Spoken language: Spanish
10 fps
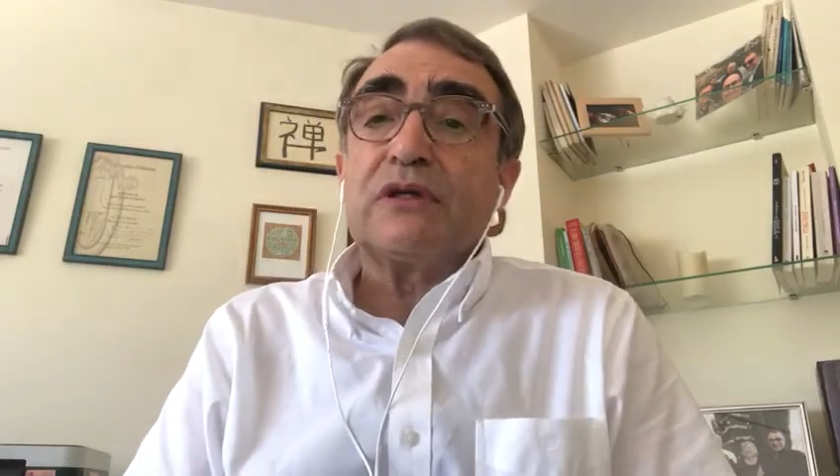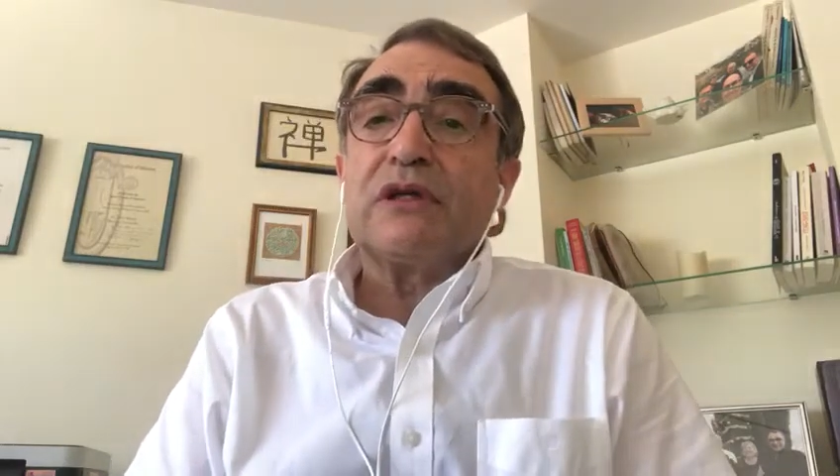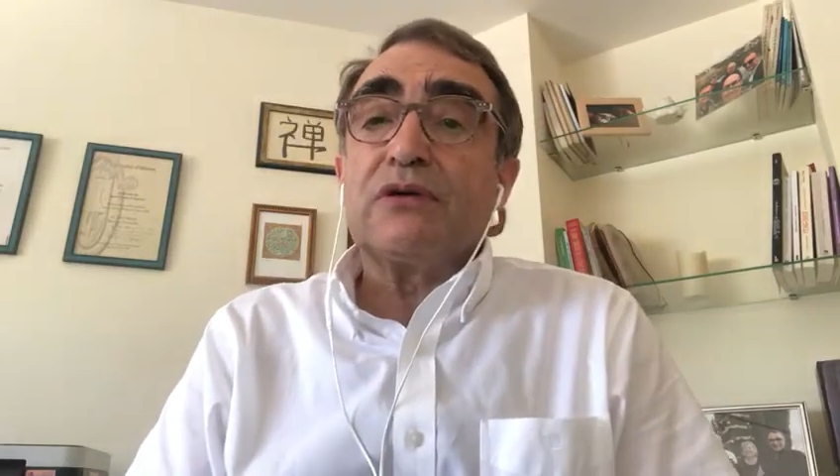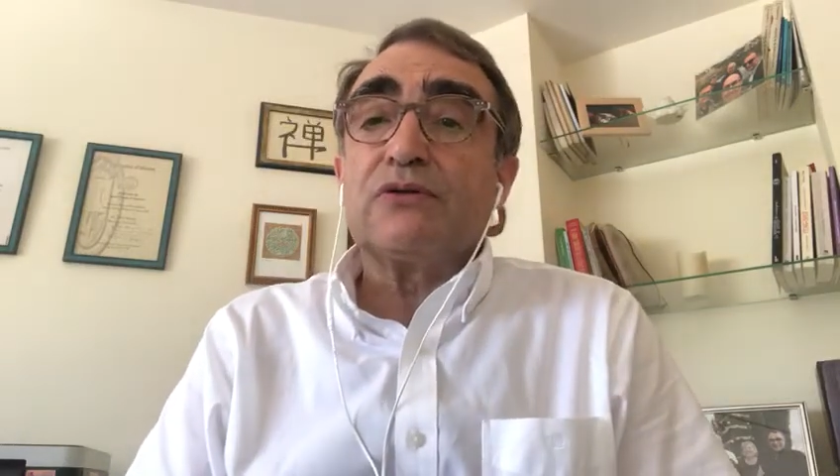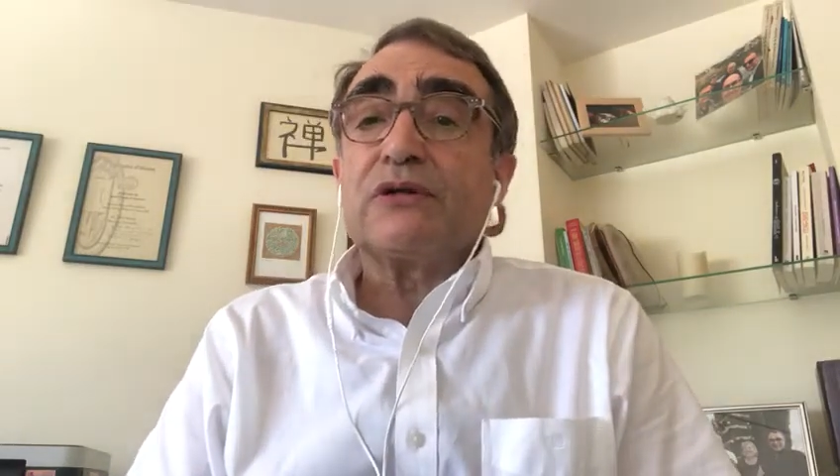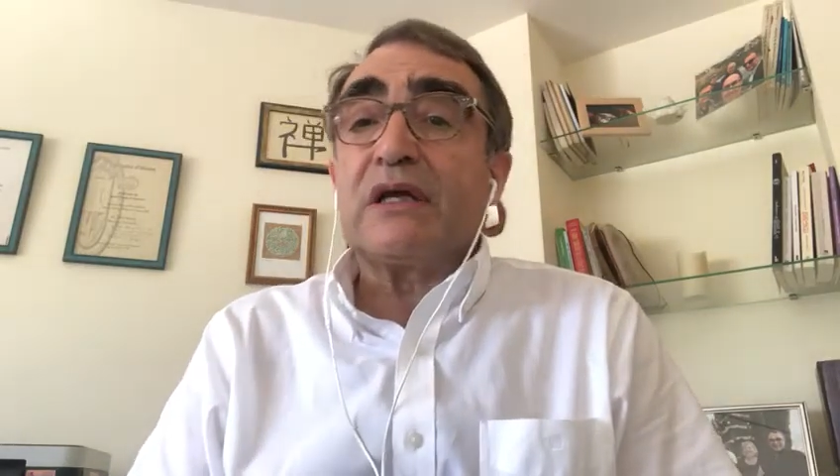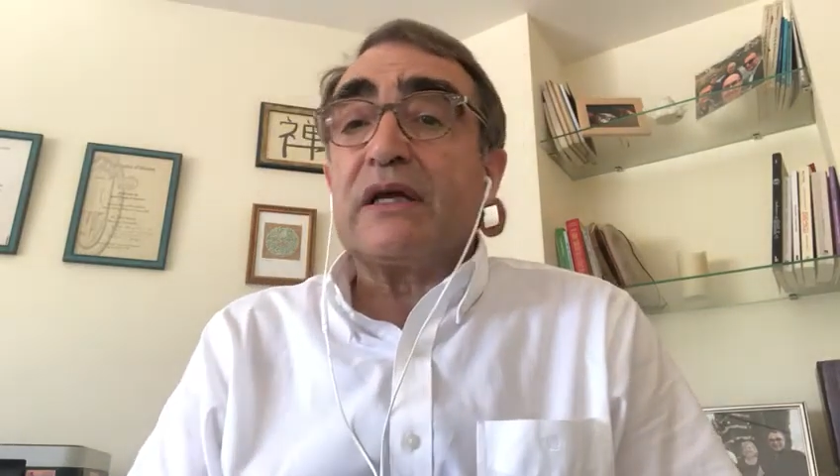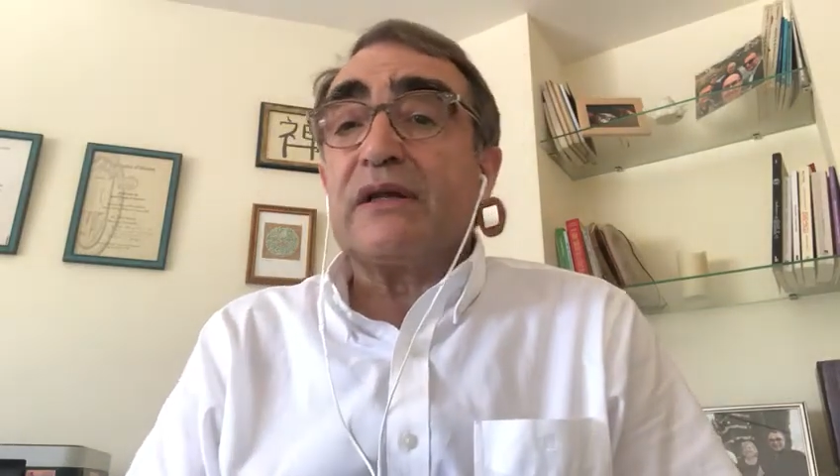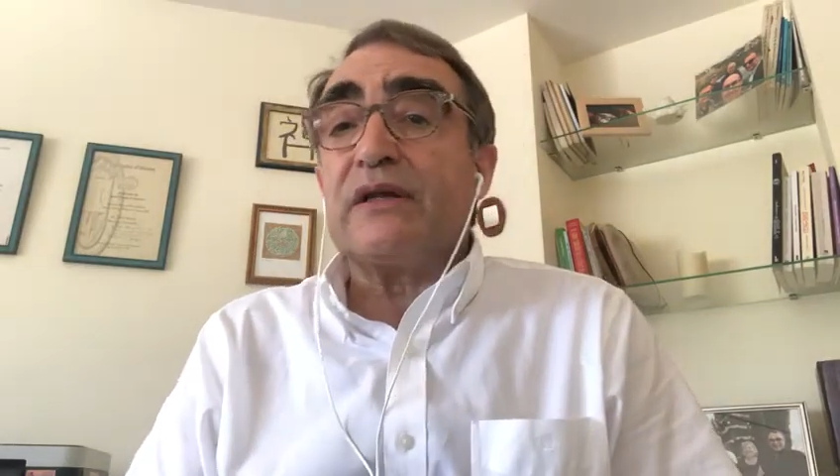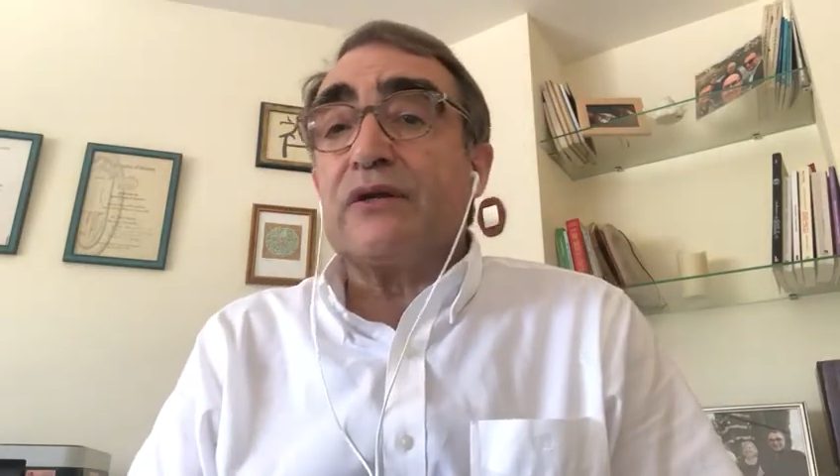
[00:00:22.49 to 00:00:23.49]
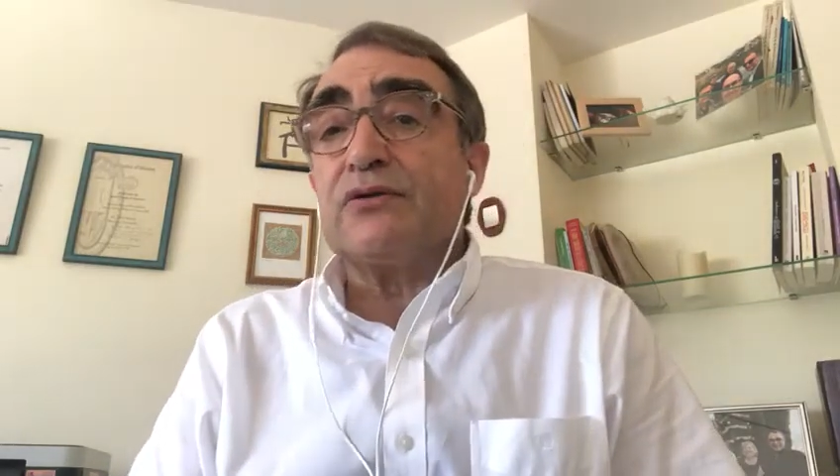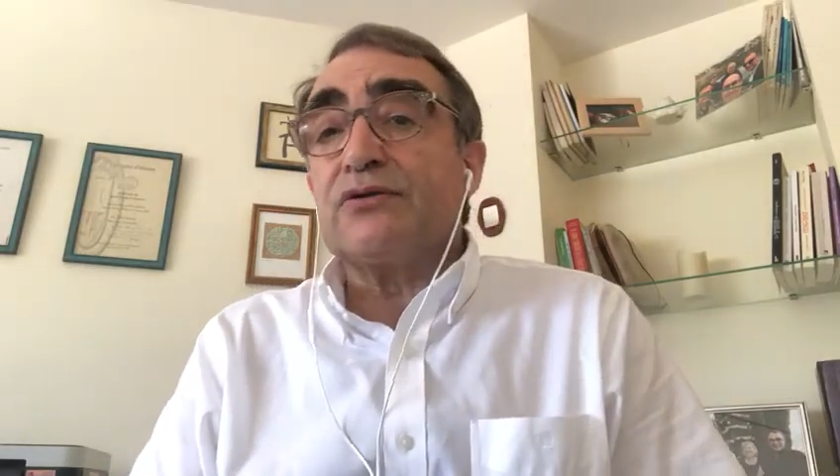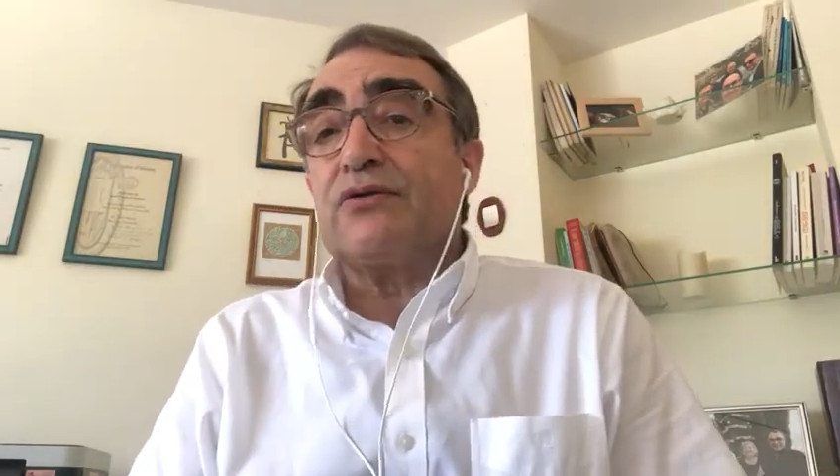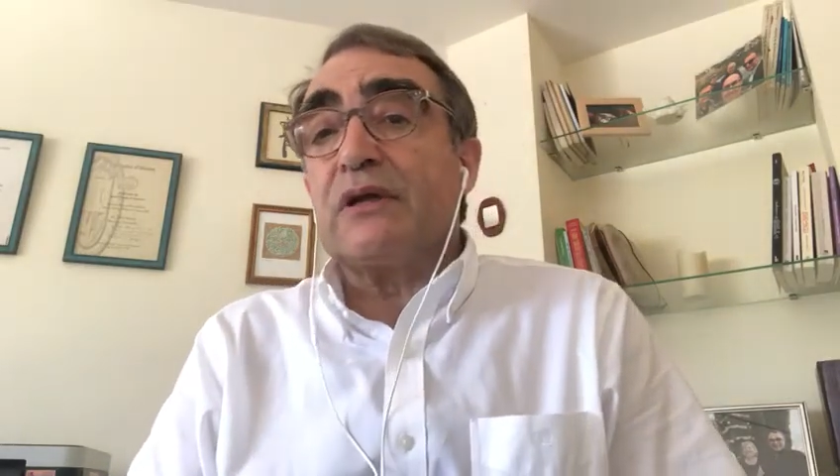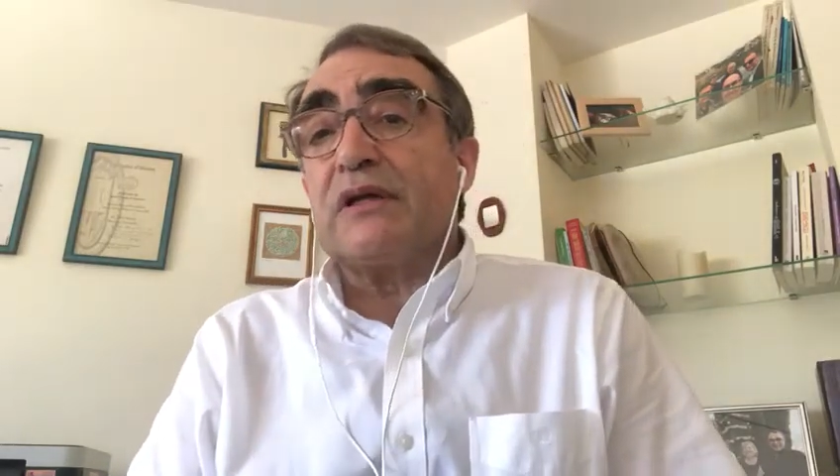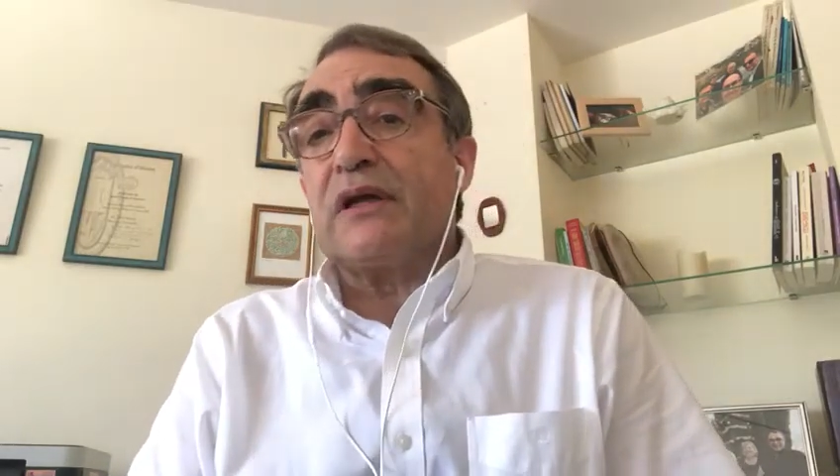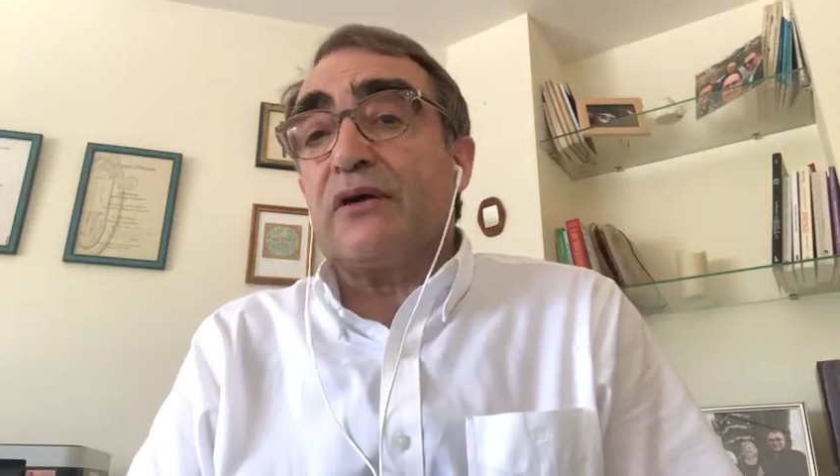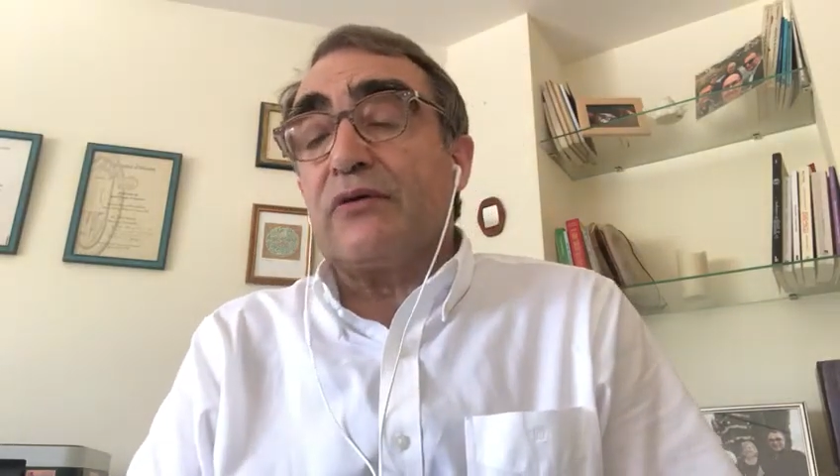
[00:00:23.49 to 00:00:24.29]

de los alicantinos durante la